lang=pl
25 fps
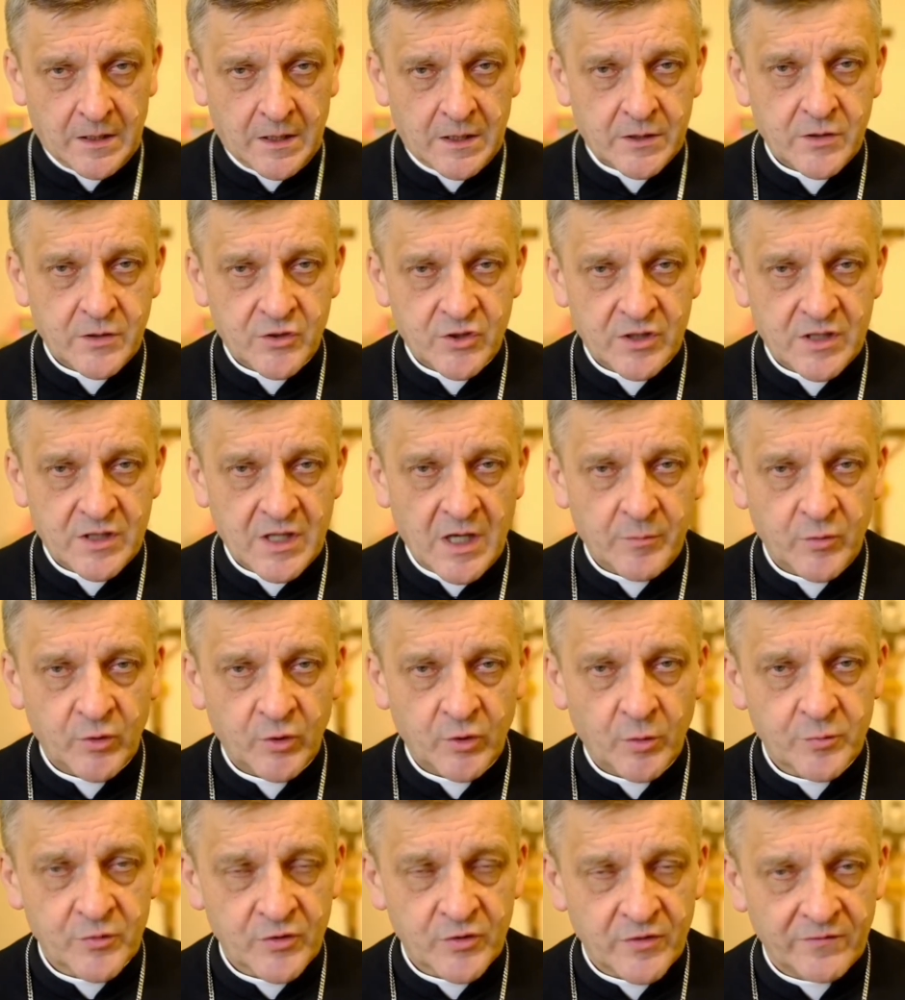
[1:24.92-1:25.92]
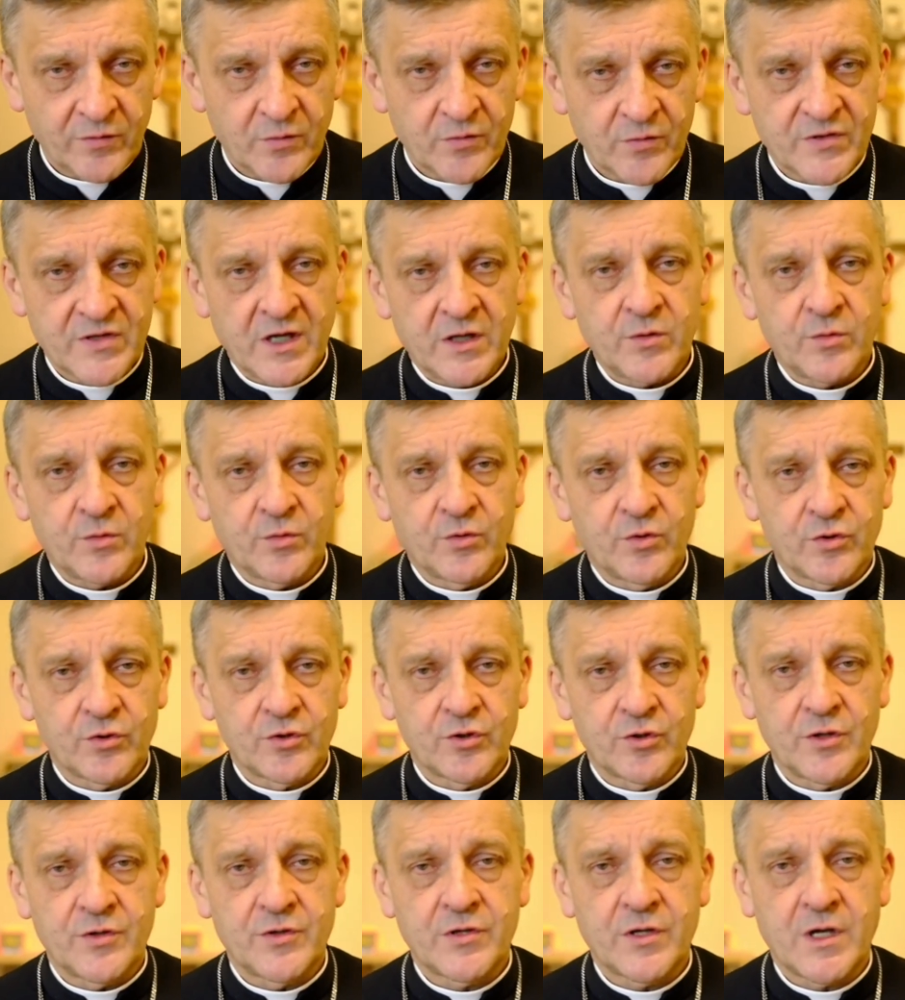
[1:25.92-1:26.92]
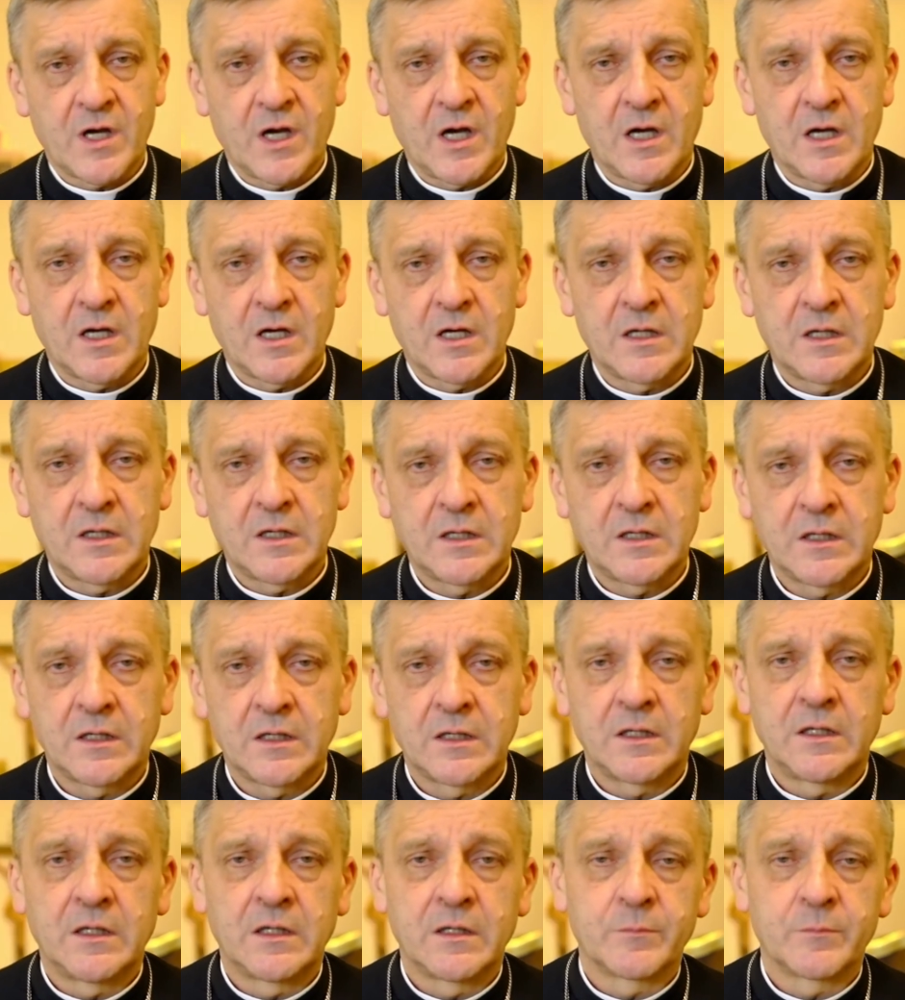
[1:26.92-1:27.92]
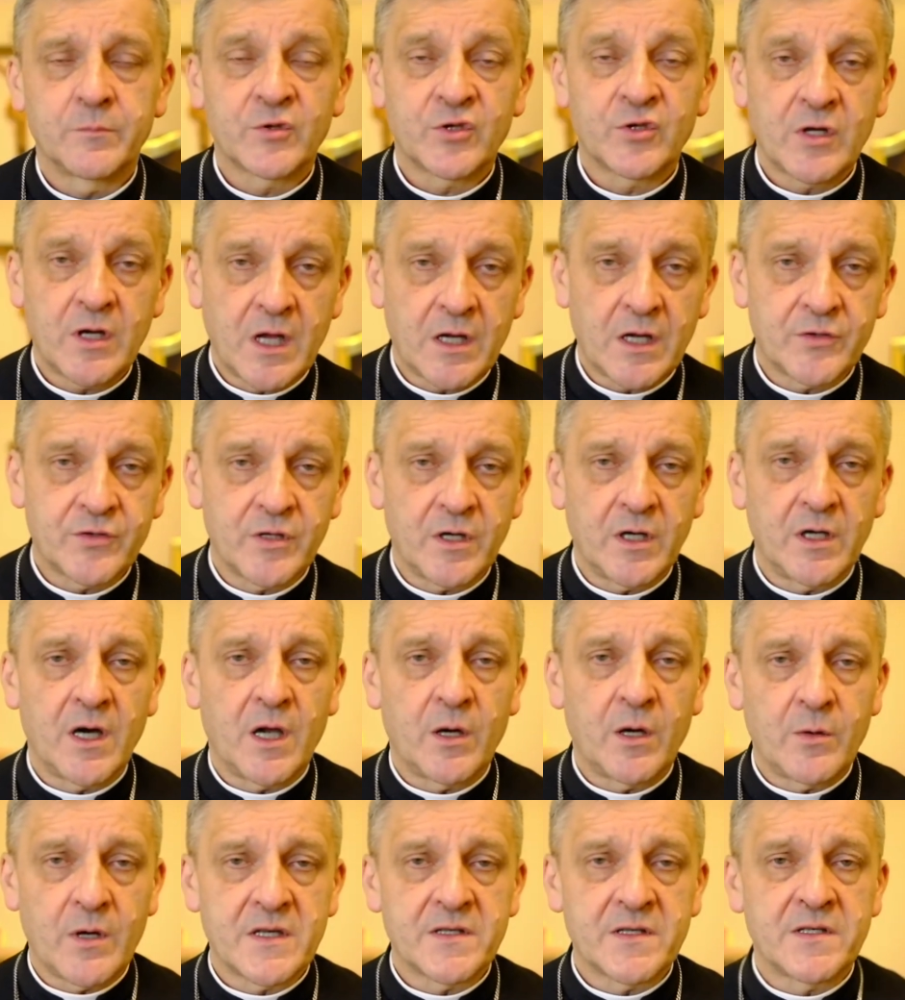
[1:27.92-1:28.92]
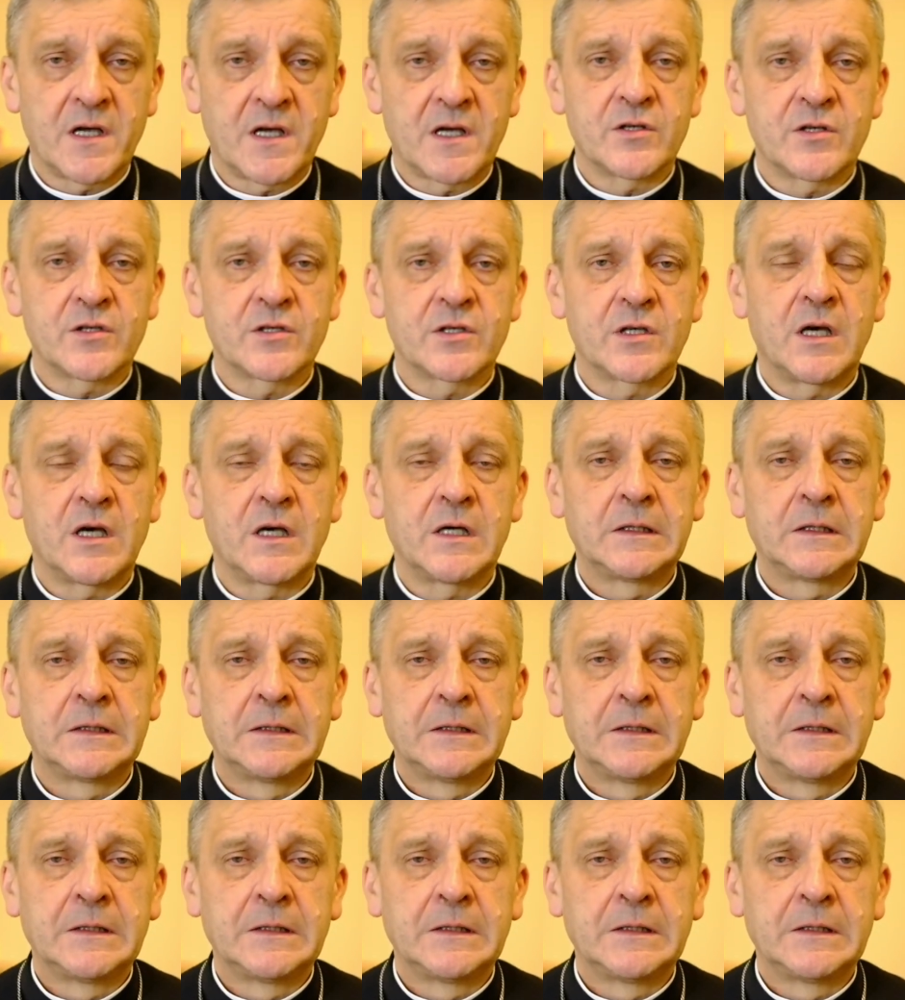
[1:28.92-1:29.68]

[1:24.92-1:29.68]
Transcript: Kiedy czytamy o przywróceniu do życia przyjaciela Łazarza,